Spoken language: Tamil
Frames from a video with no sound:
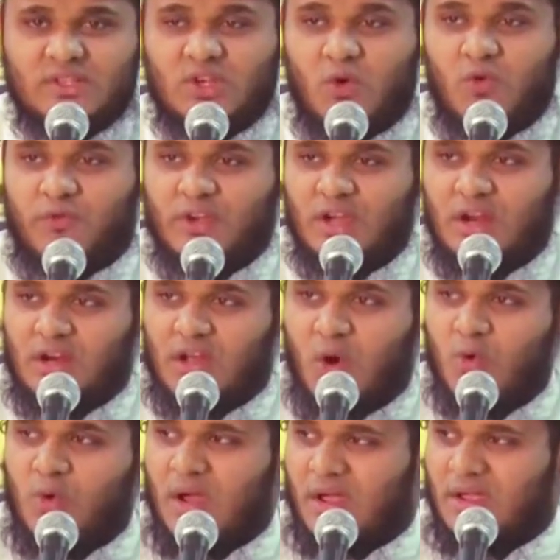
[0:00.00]

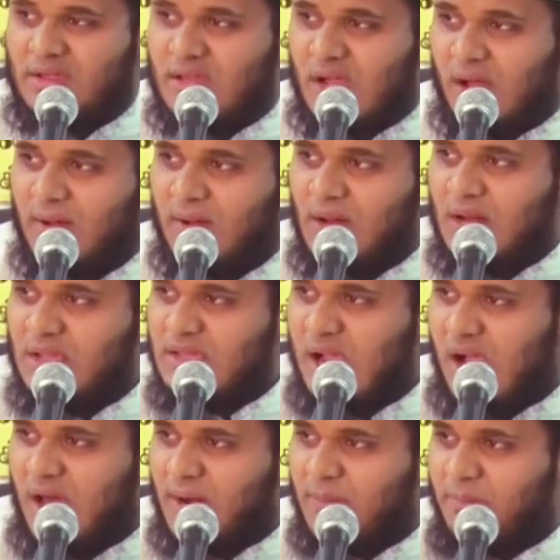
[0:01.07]

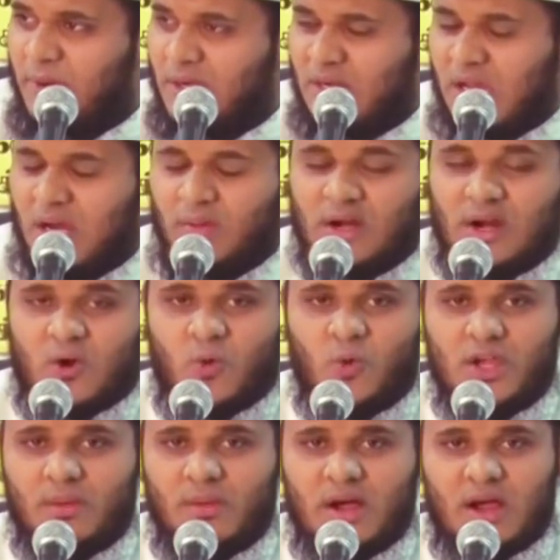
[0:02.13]
யார் பின்னால்
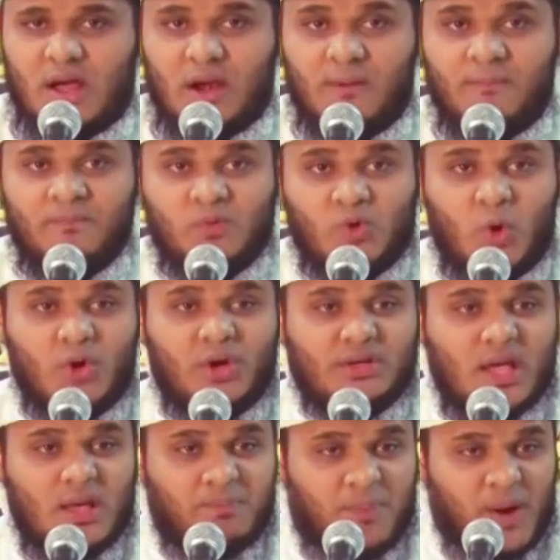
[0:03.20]
வரக்கூடிய மக்கள்
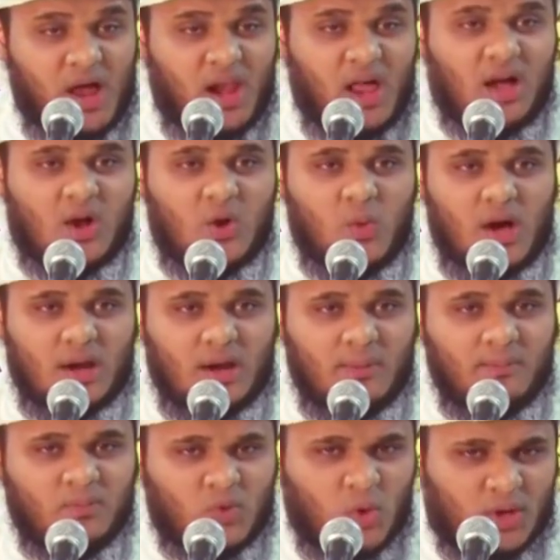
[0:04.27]
தொழுகையை
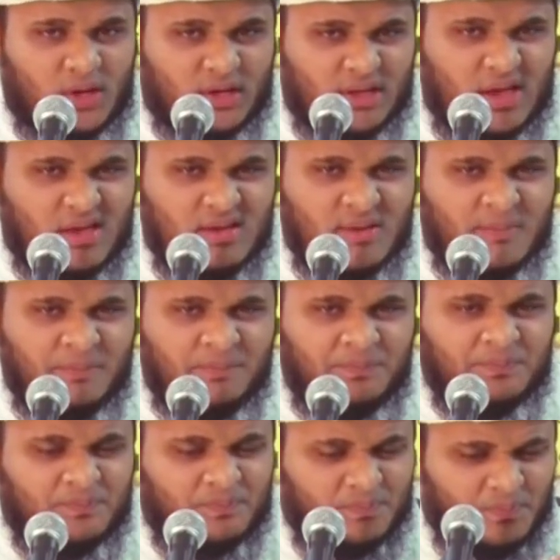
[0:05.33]
பாவாக்குவார்கள் தொழுகையை
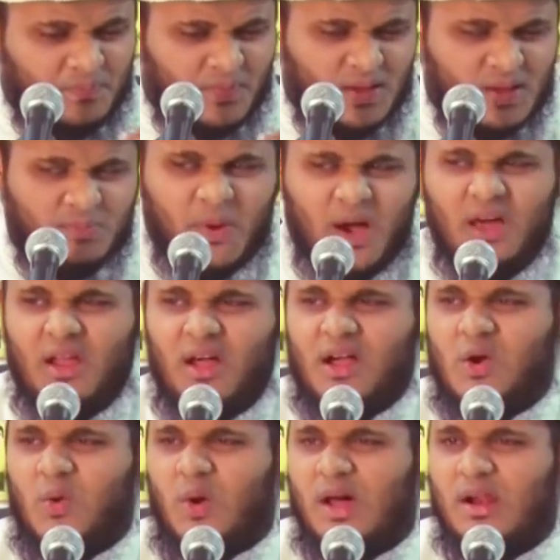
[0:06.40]

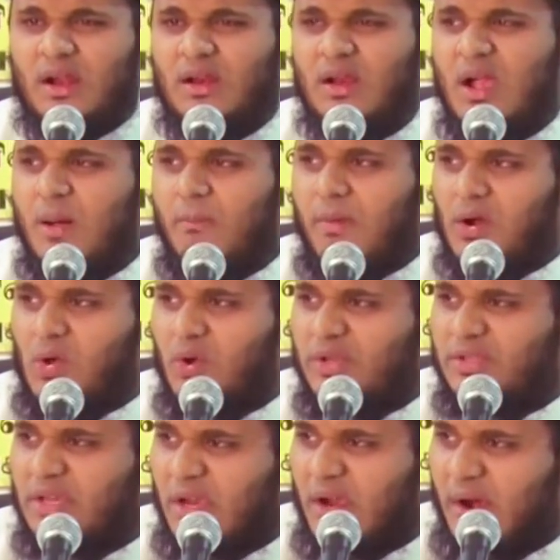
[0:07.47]
பாலாக்குவார்கள் மனோ
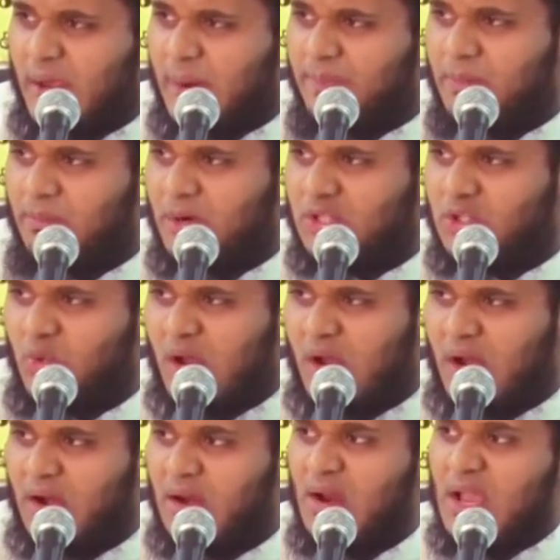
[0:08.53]
இச்சைகளை
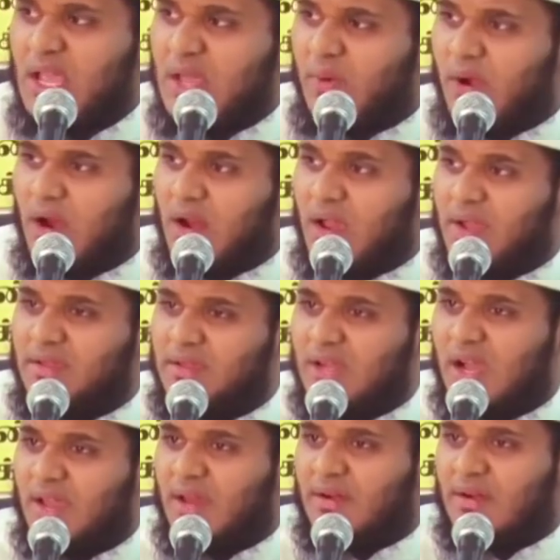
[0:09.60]
பின்பற்றுவார்கள் இவர்கள்
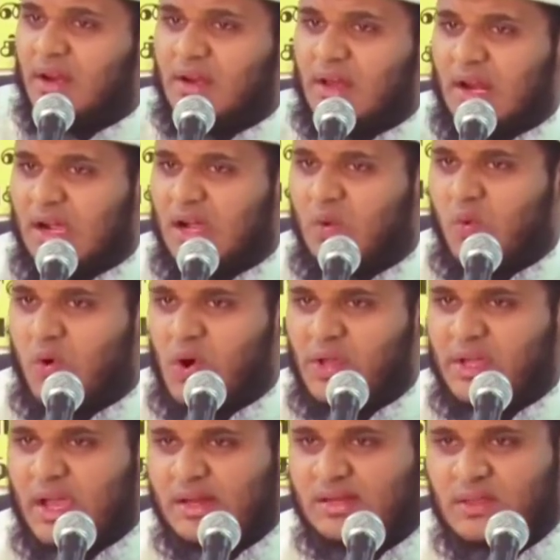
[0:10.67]
வையா என்ற நரக
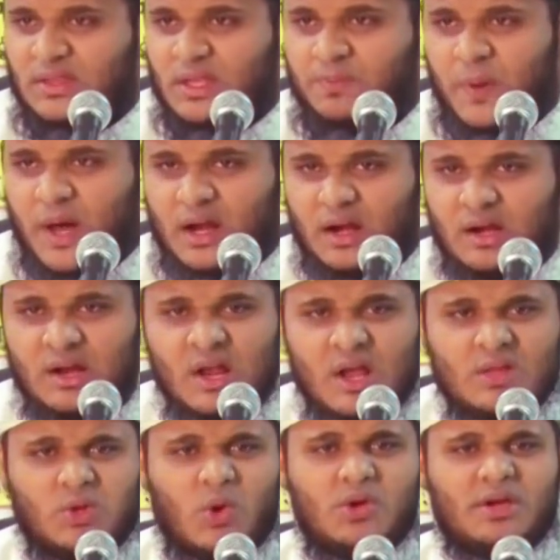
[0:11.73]
ஓடையை சந்திப்பார்கள்
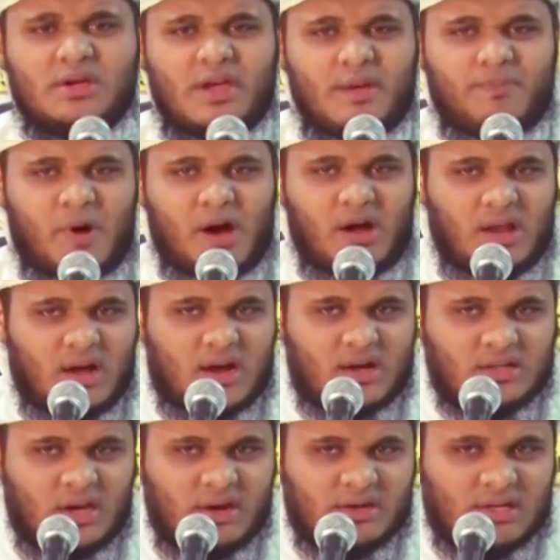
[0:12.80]
தொழுகையை
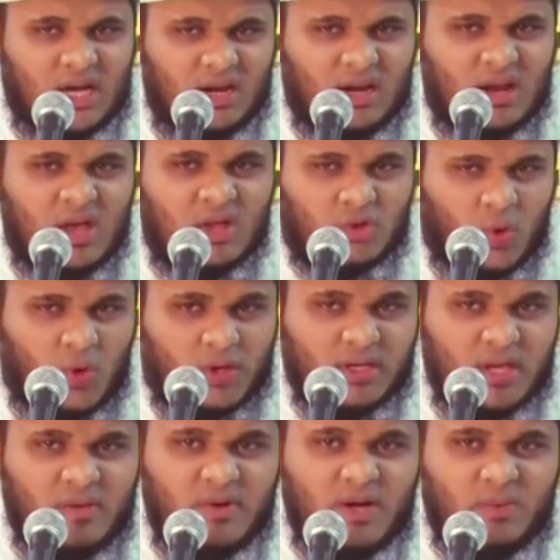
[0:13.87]
பாலாக்குதல் என்றால் தொழுகையை